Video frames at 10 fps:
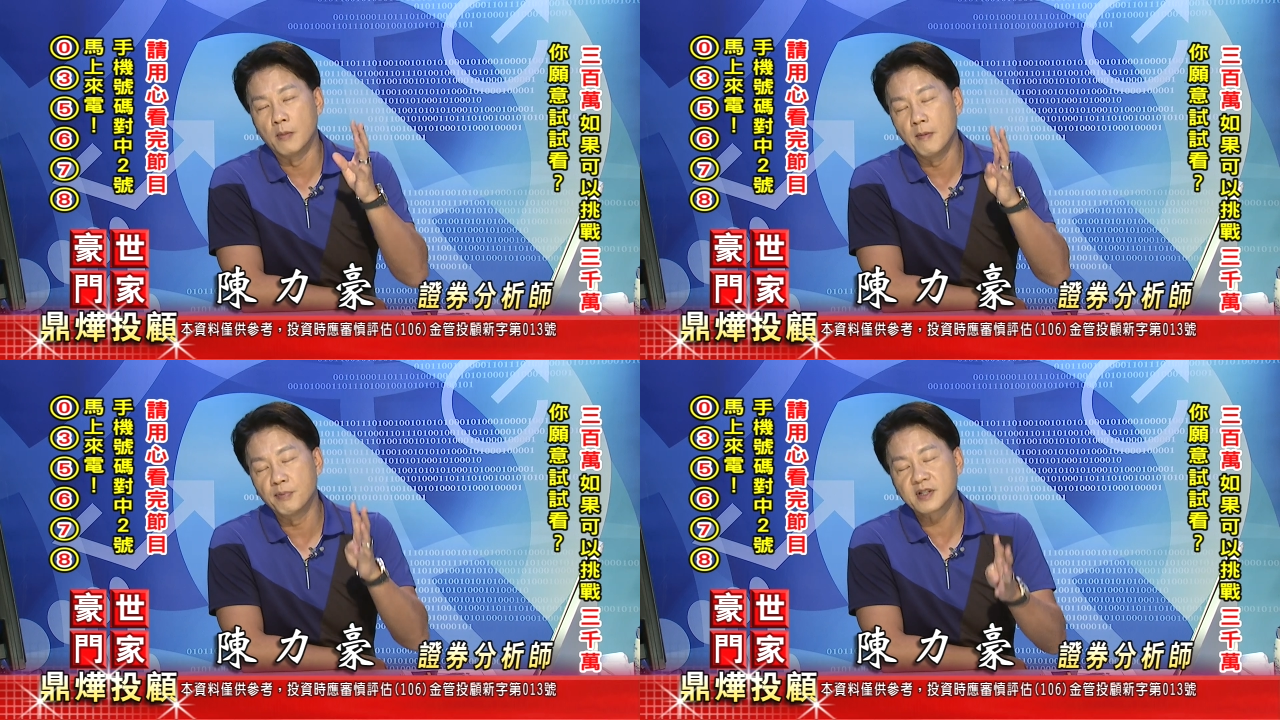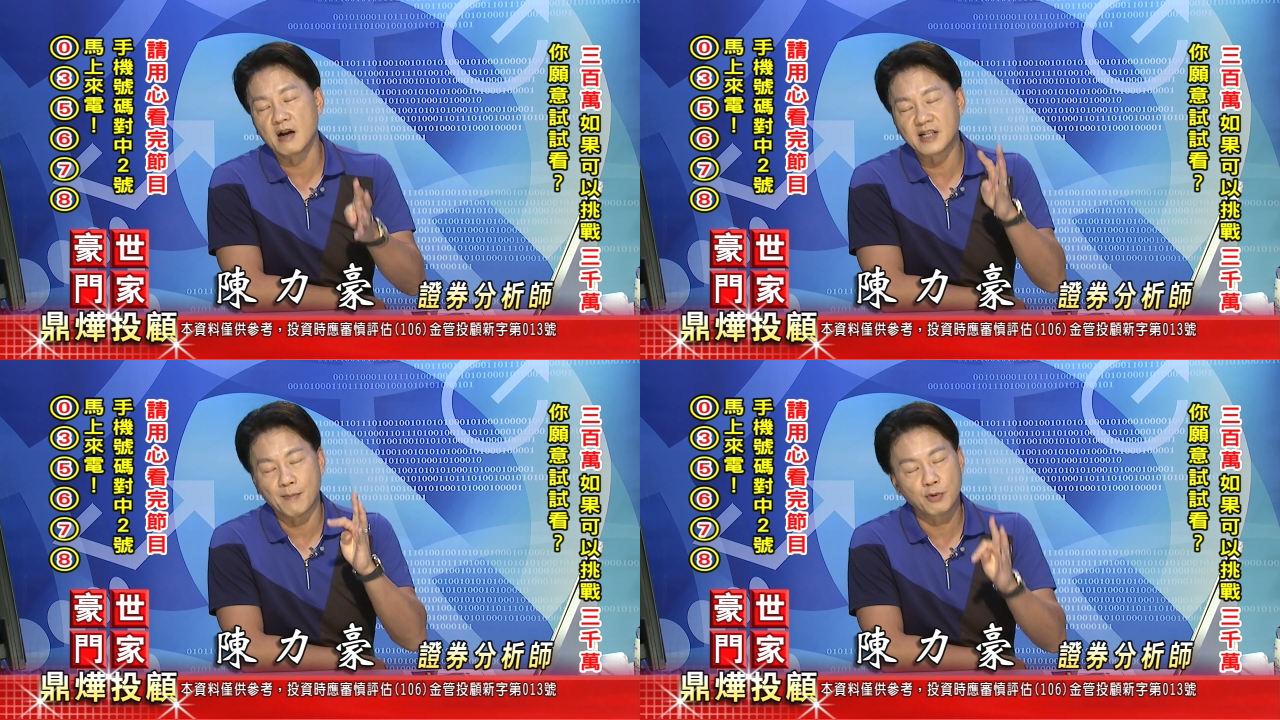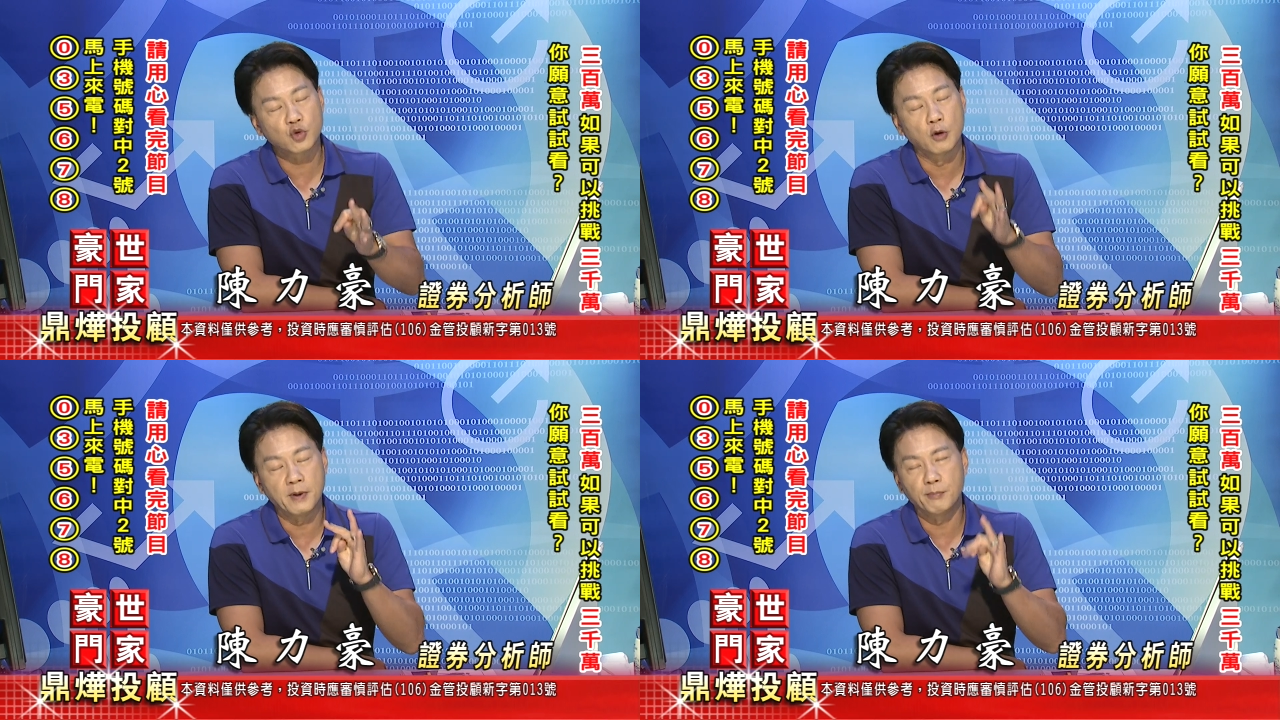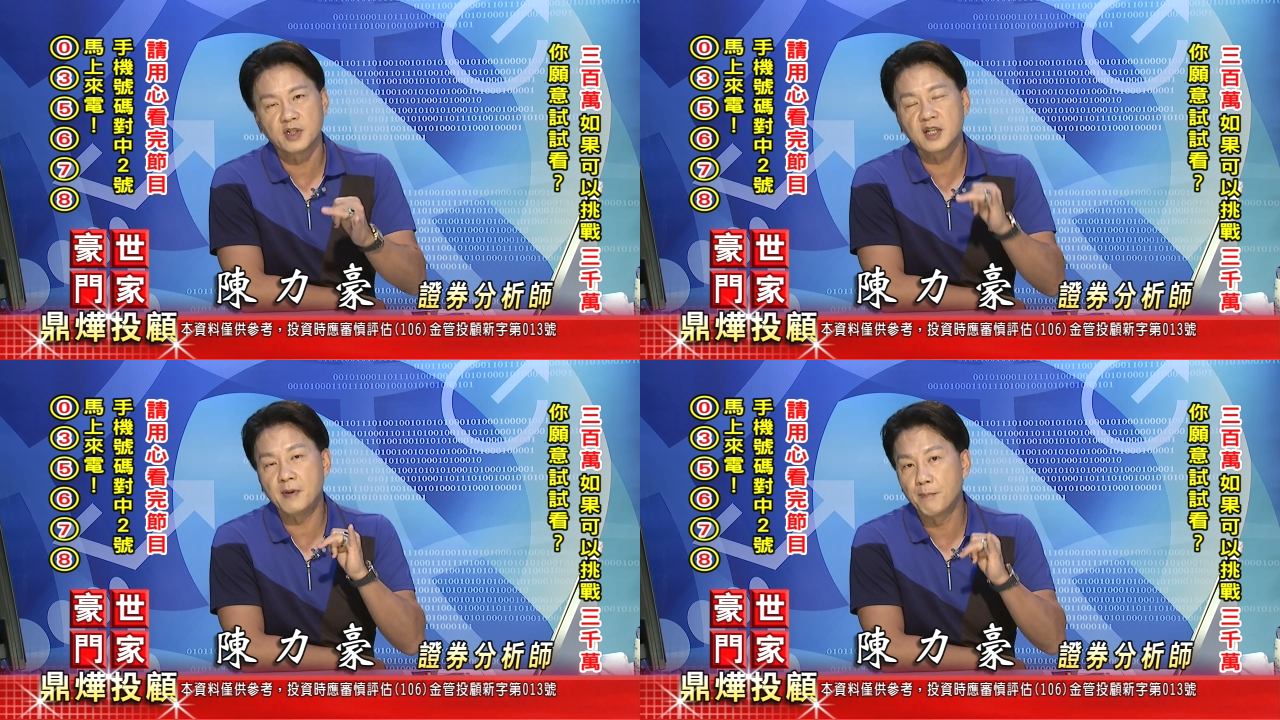我们不造假、不作弊、
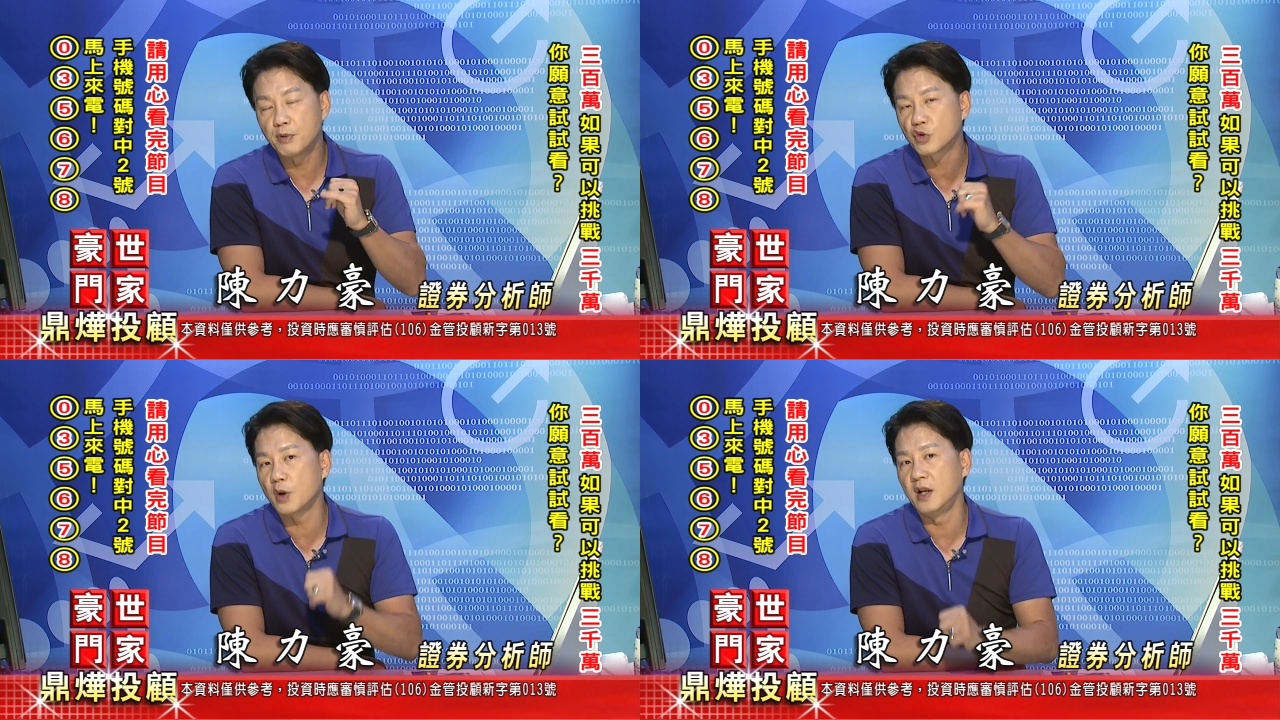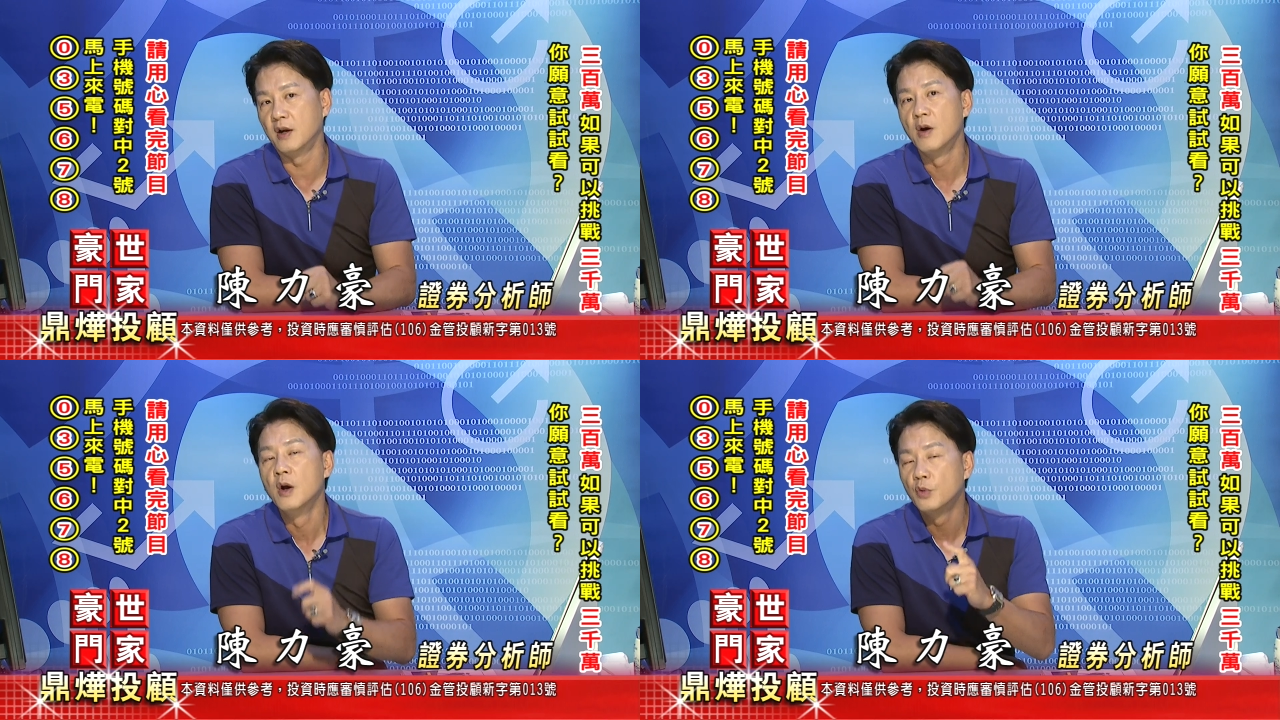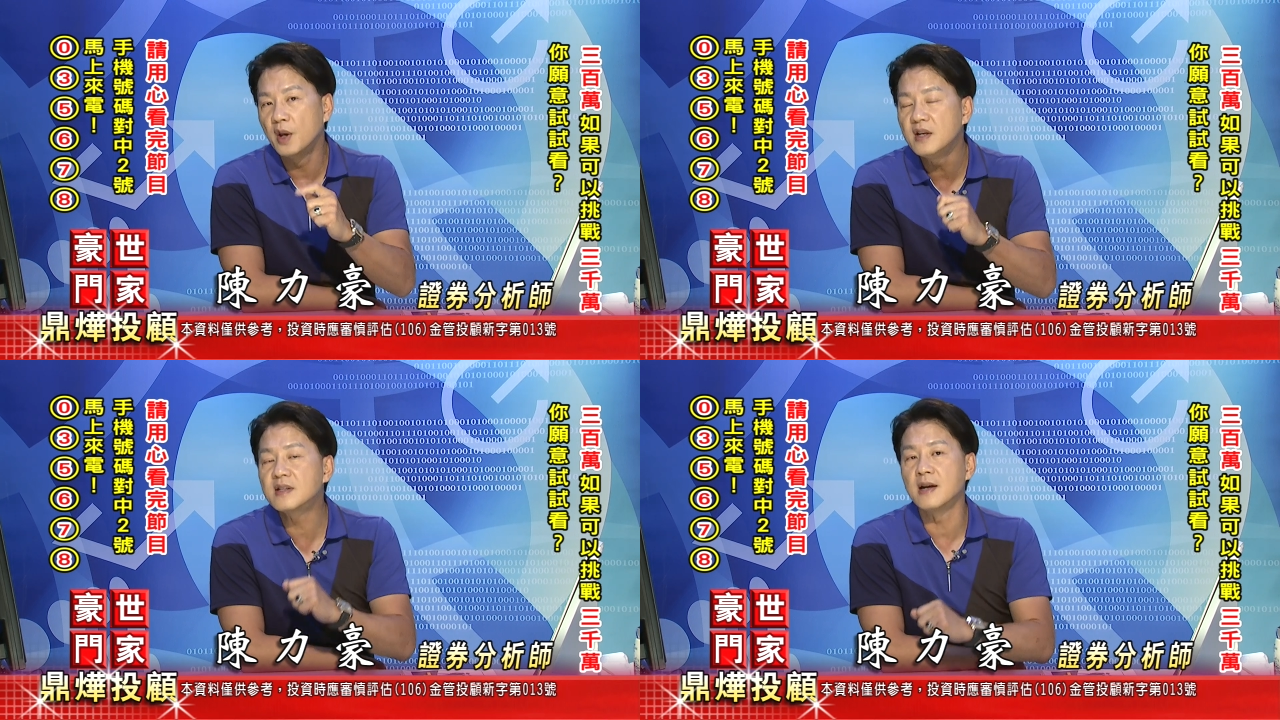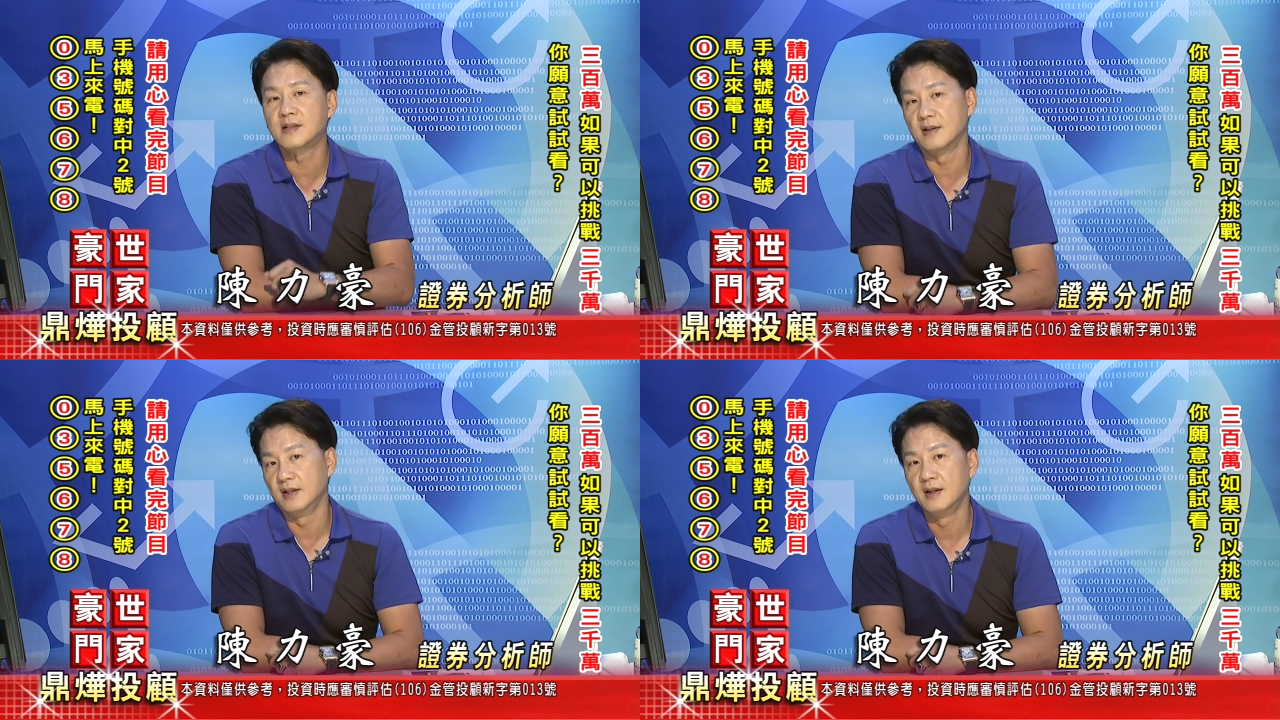不欺骗、不吹牛，原因在
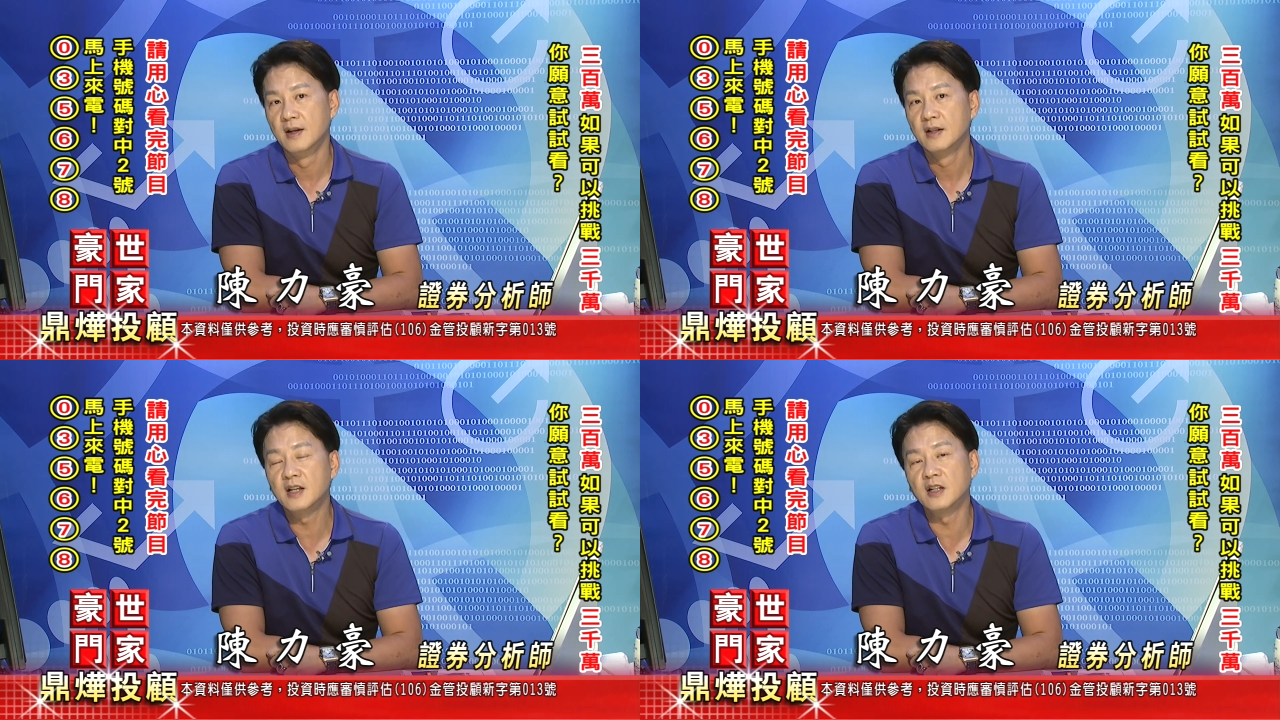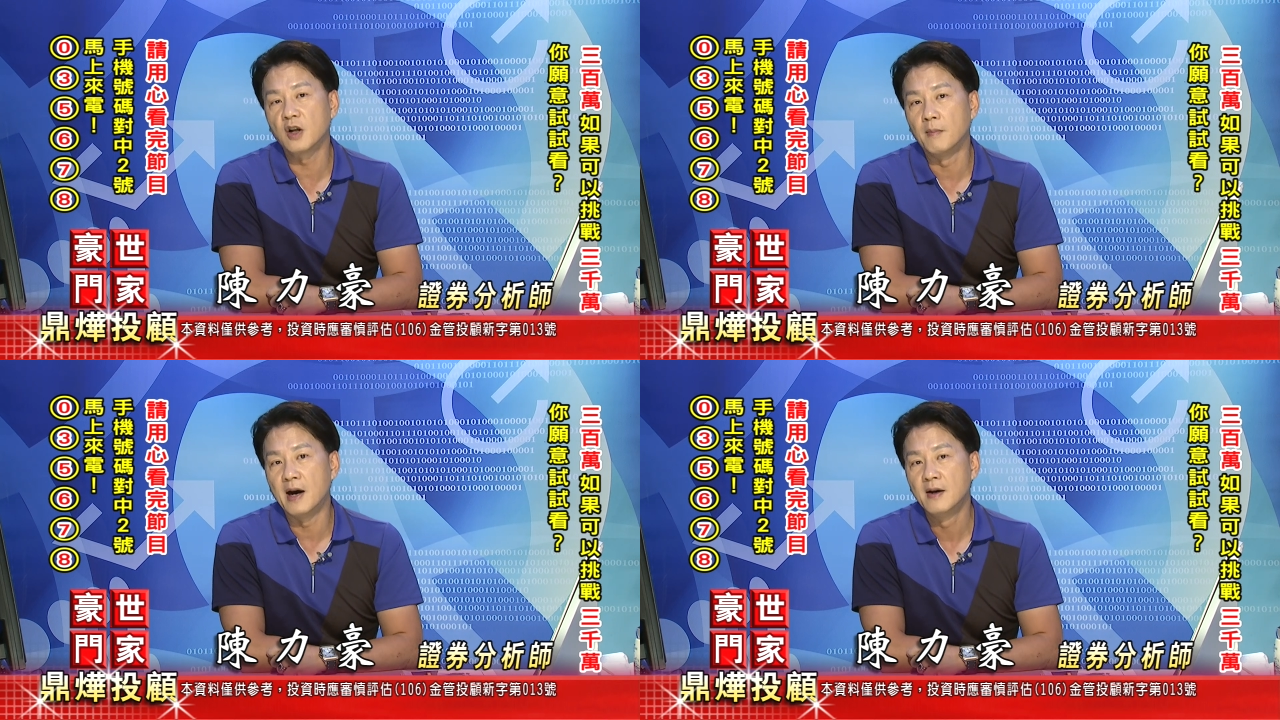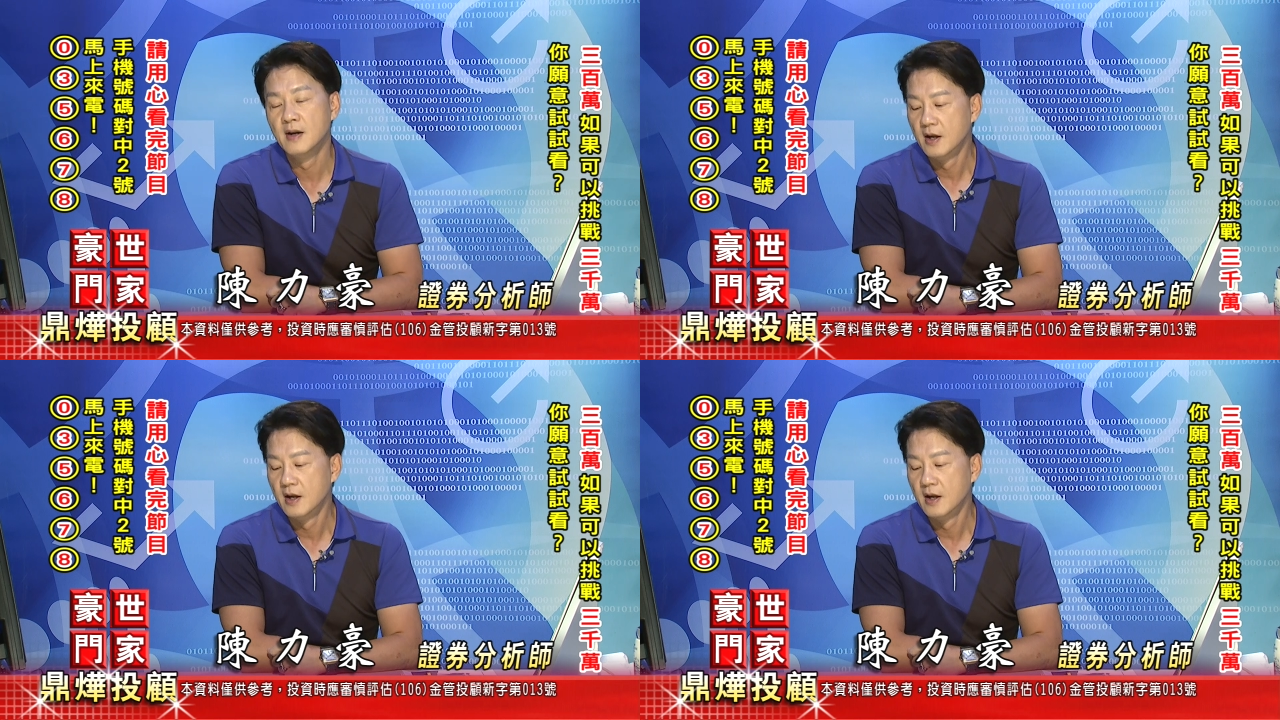这里，听得懂吗？